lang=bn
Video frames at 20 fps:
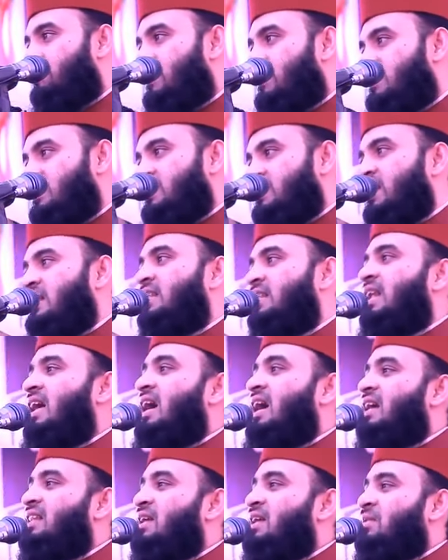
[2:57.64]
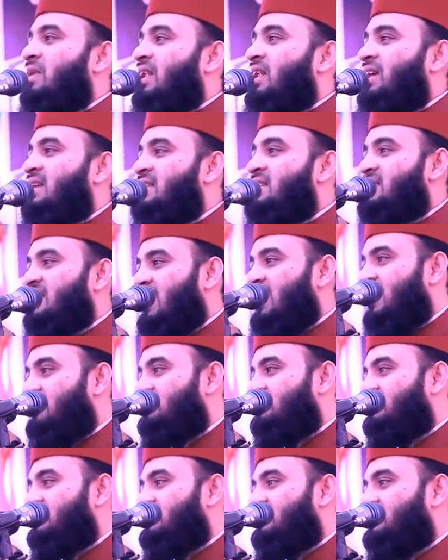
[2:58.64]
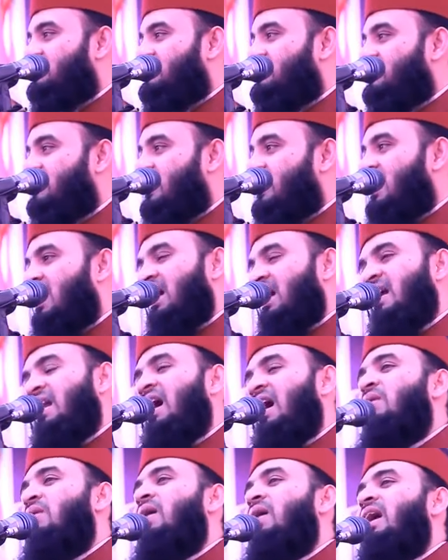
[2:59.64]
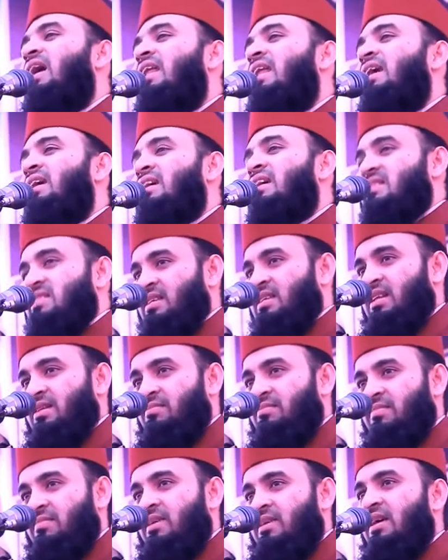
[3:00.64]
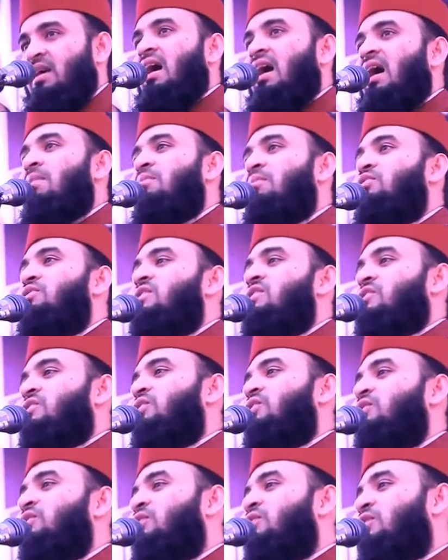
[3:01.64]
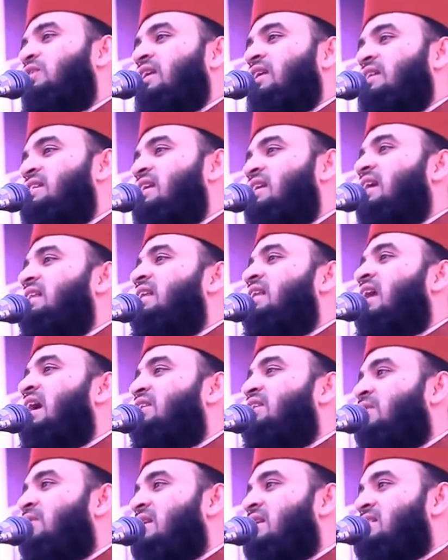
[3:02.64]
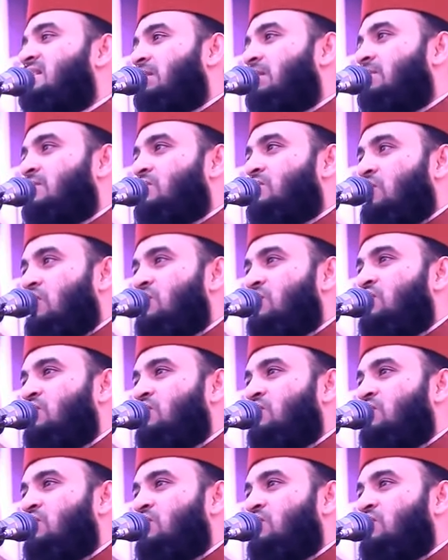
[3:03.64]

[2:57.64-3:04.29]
সৈয়দনা আদম আলাইহিসাল্লাম আর হাওয়া আলাইহাসাল্লাম বুঝে শুনে উত্তর দেন সৈয়দনা আদম আলাইসাল্লামের শৈশব